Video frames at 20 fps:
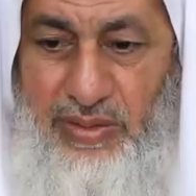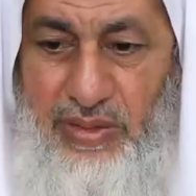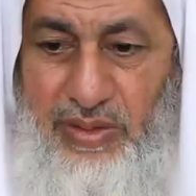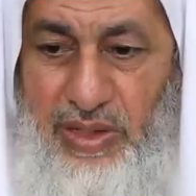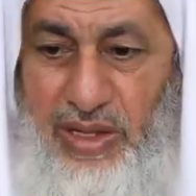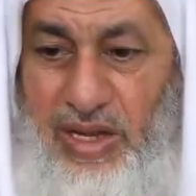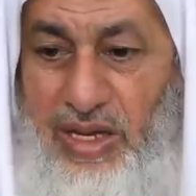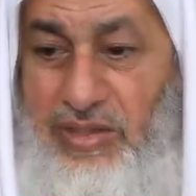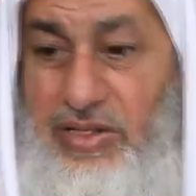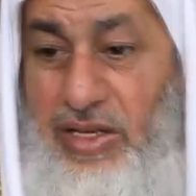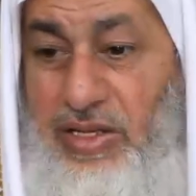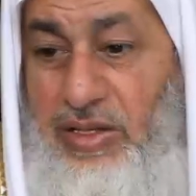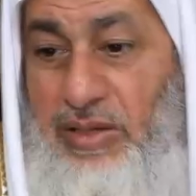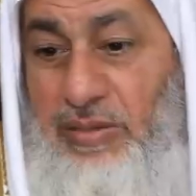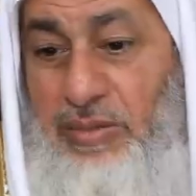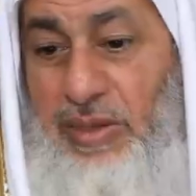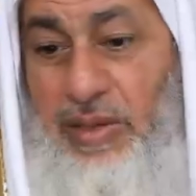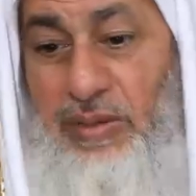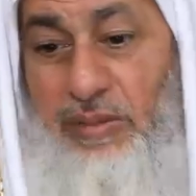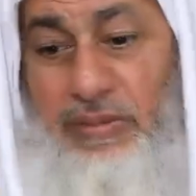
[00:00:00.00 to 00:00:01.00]

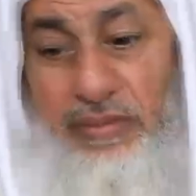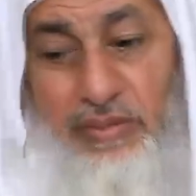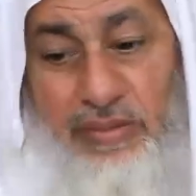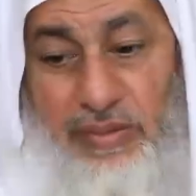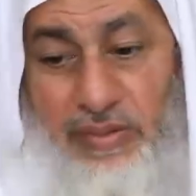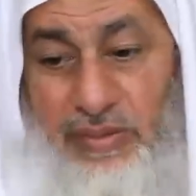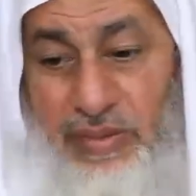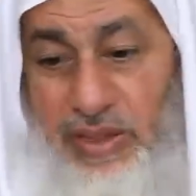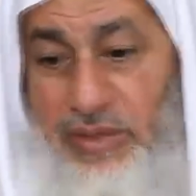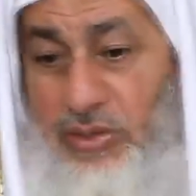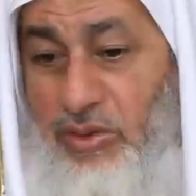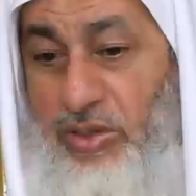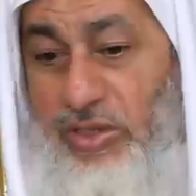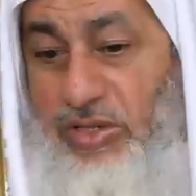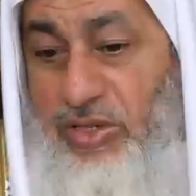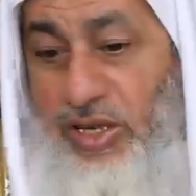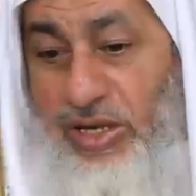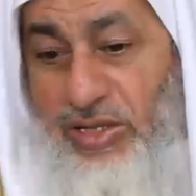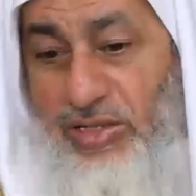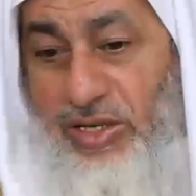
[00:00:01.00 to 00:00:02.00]
الحسد ما, ما
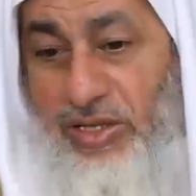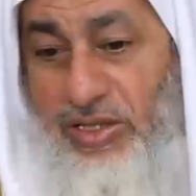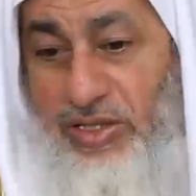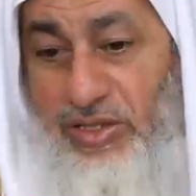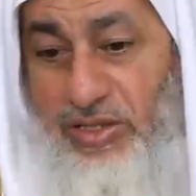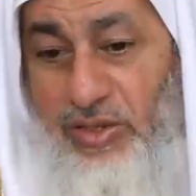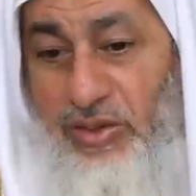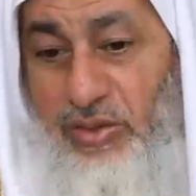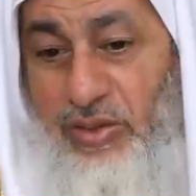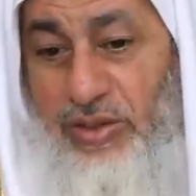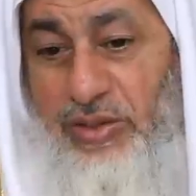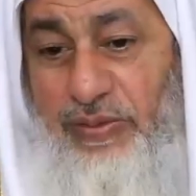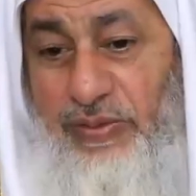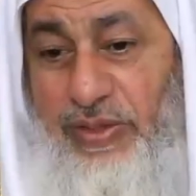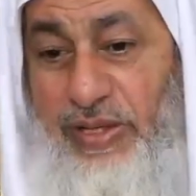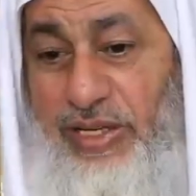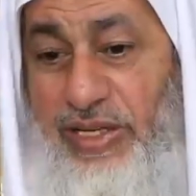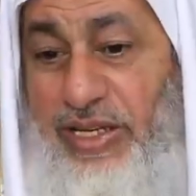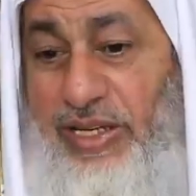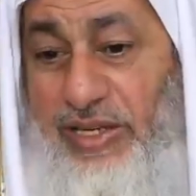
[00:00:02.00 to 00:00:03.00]
تقوليش حسد اذا قلت
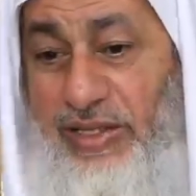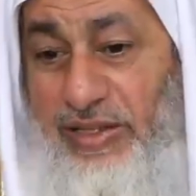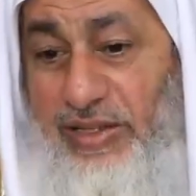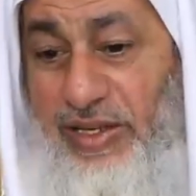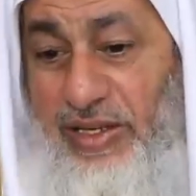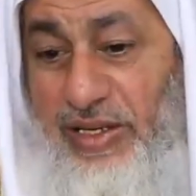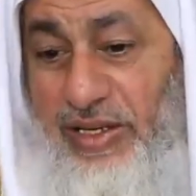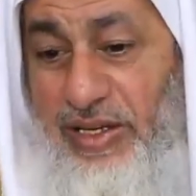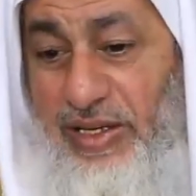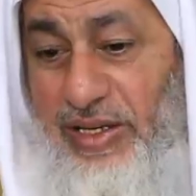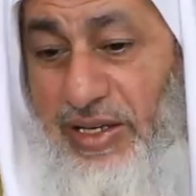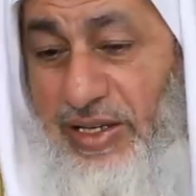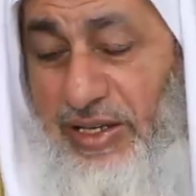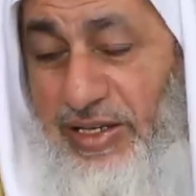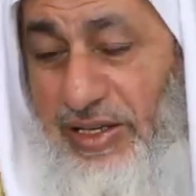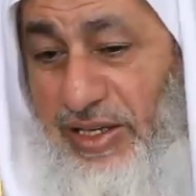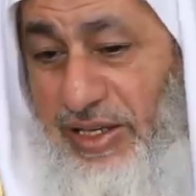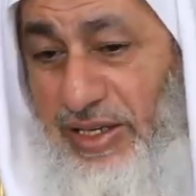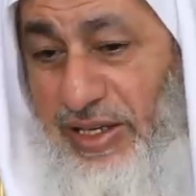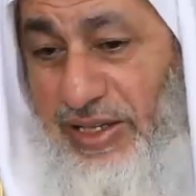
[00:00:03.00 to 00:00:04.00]
في عين
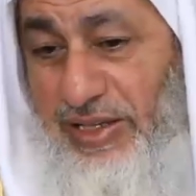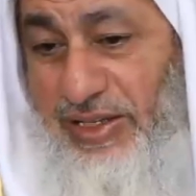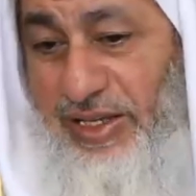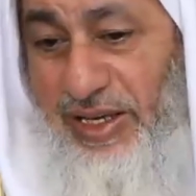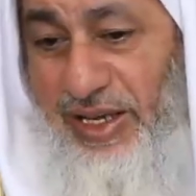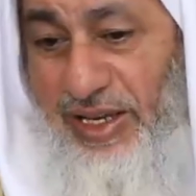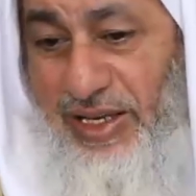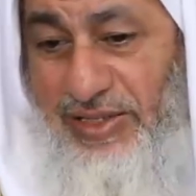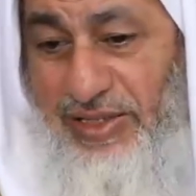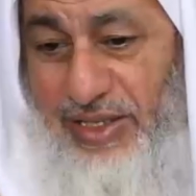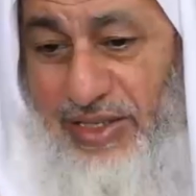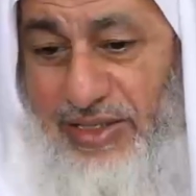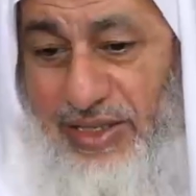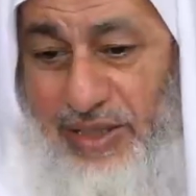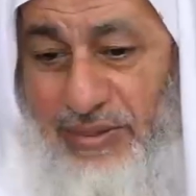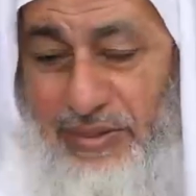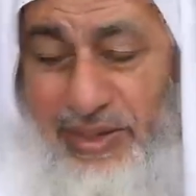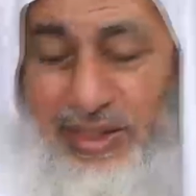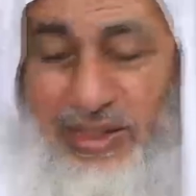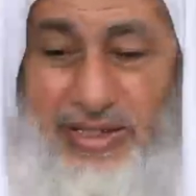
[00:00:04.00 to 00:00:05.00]
لكن لان الحسد
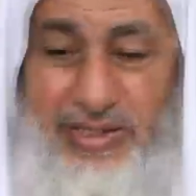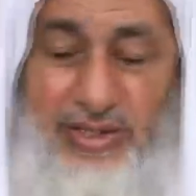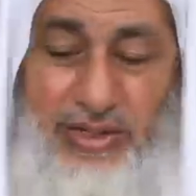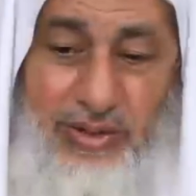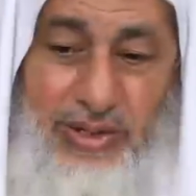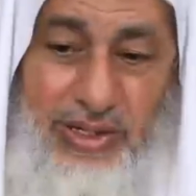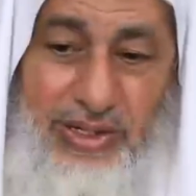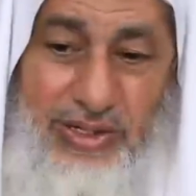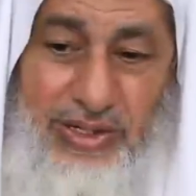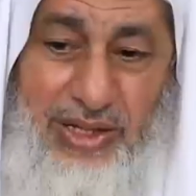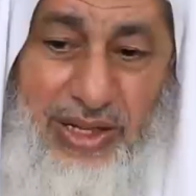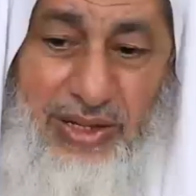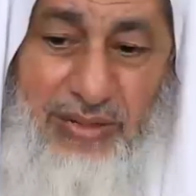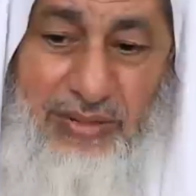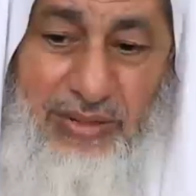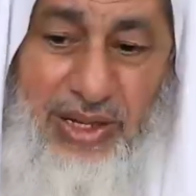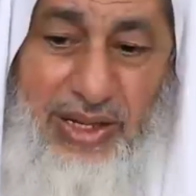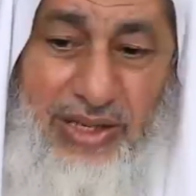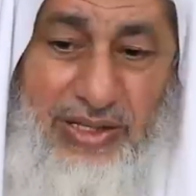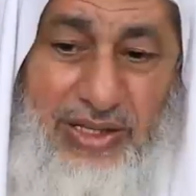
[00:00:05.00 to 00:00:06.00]
تمني زوال
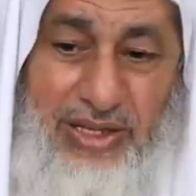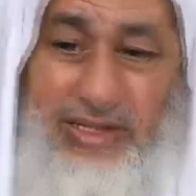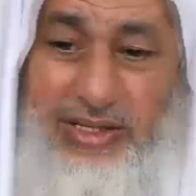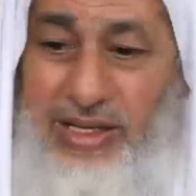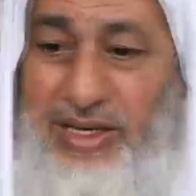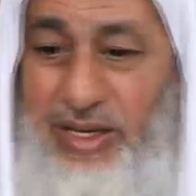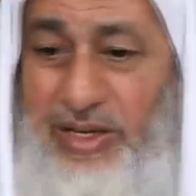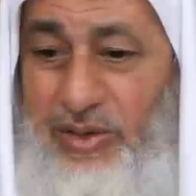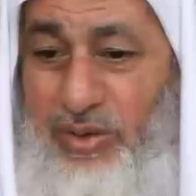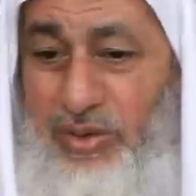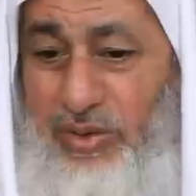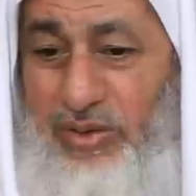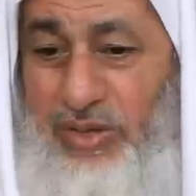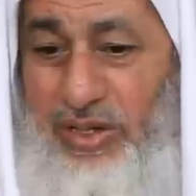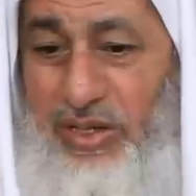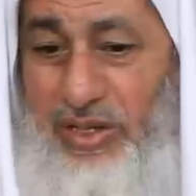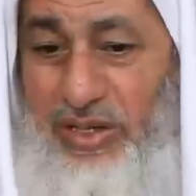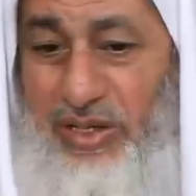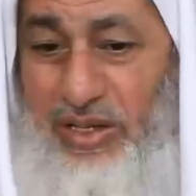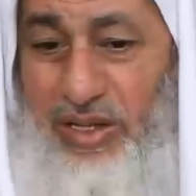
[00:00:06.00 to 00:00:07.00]
النعم لا يحتاج الى
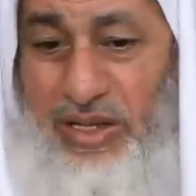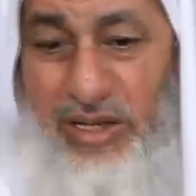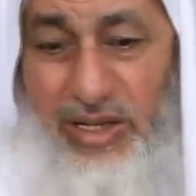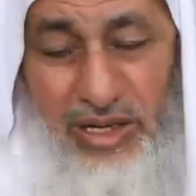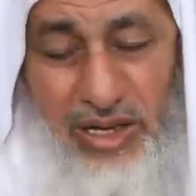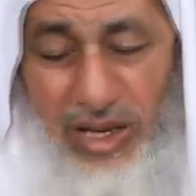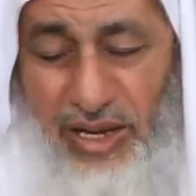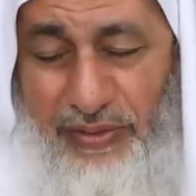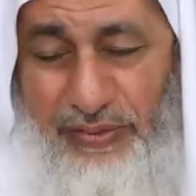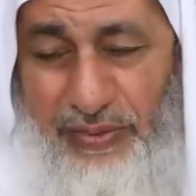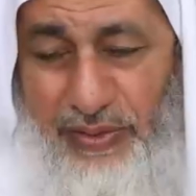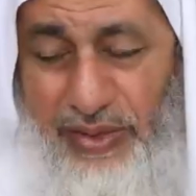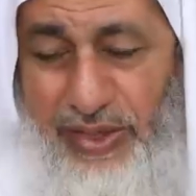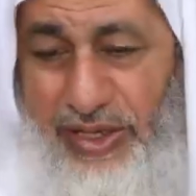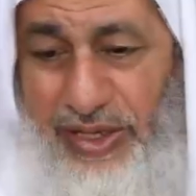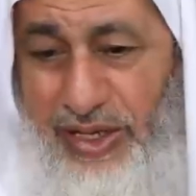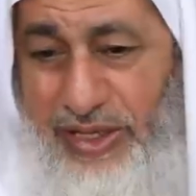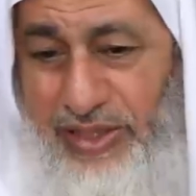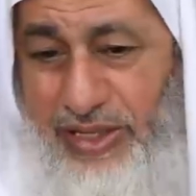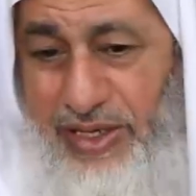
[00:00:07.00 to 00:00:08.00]
رقيه لا عفوا
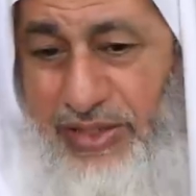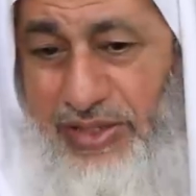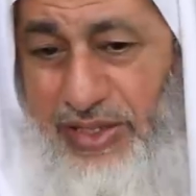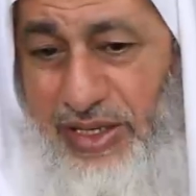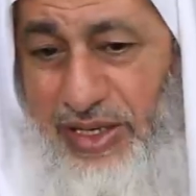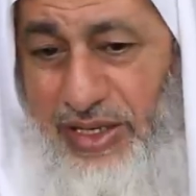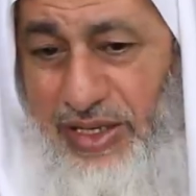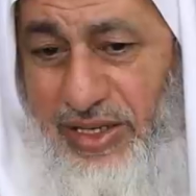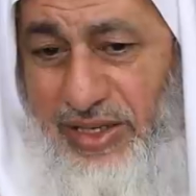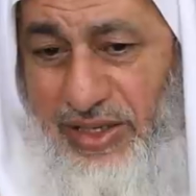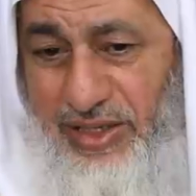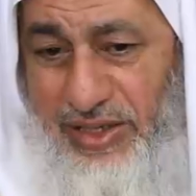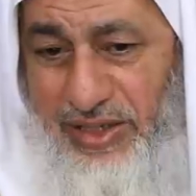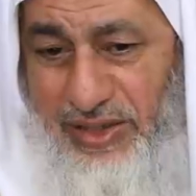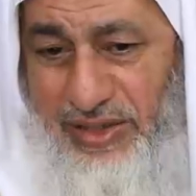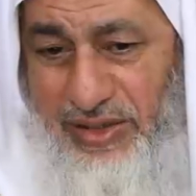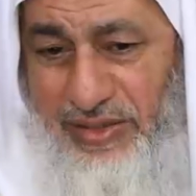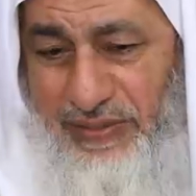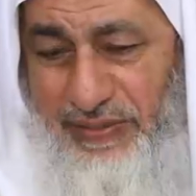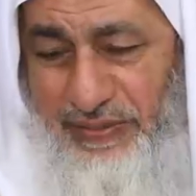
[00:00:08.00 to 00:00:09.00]
لا يحتاج
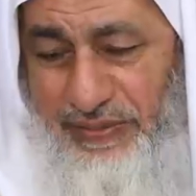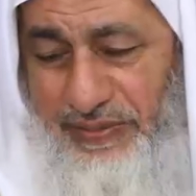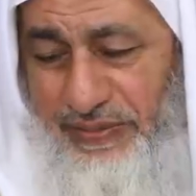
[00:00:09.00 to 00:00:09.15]
الى